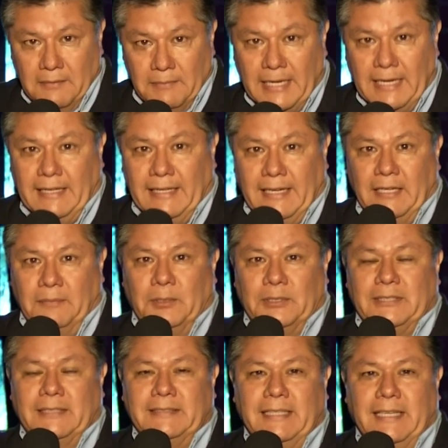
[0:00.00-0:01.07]
Bien, Adriana,
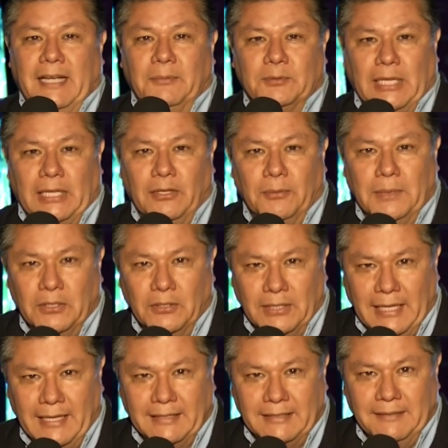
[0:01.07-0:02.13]
pues así llegamos al noveno
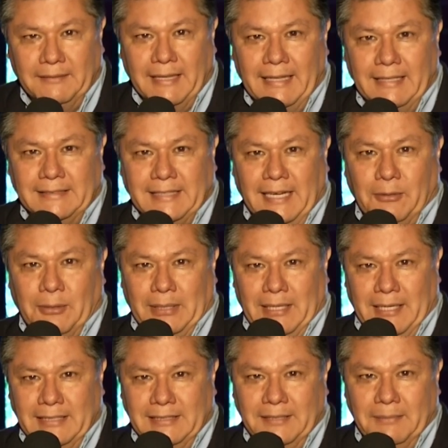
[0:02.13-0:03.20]
día de actividades de la
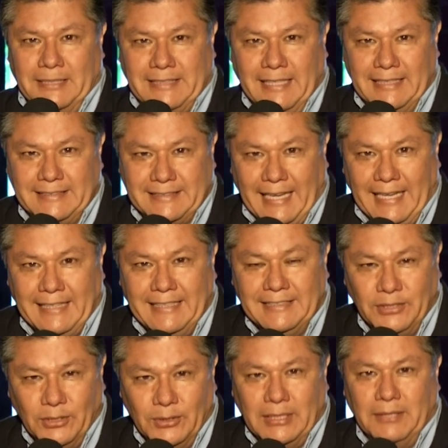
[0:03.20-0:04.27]
cuadragésima sexta
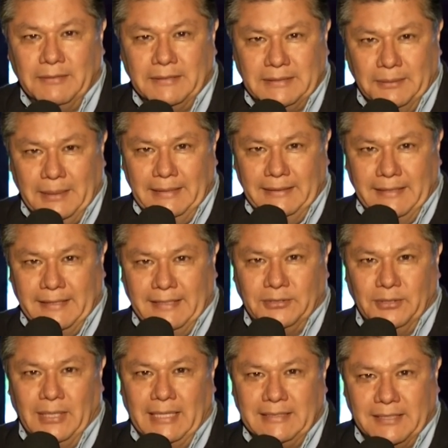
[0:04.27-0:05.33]
edición del Festival
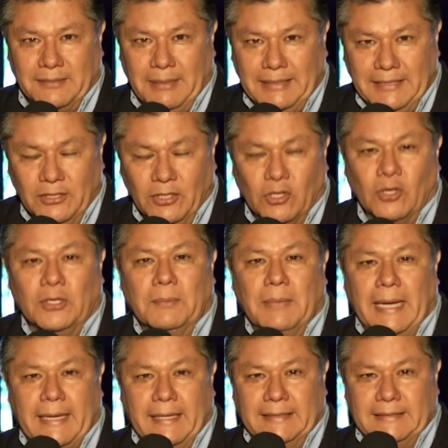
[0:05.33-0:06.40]
Internacional Cervantino con
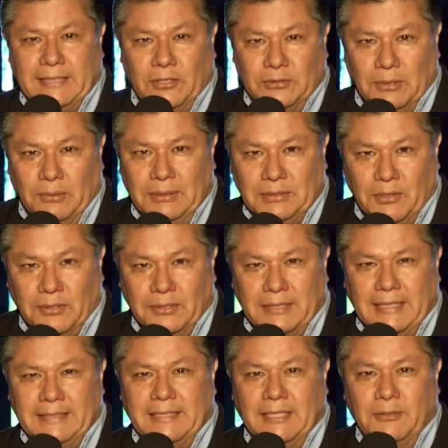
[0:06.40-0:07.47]
imágenes de José Luis
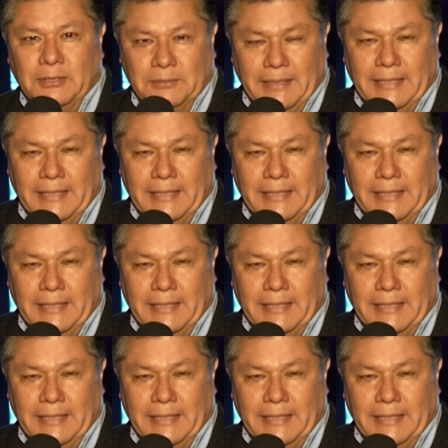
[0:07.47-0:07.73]
Cortés y Luis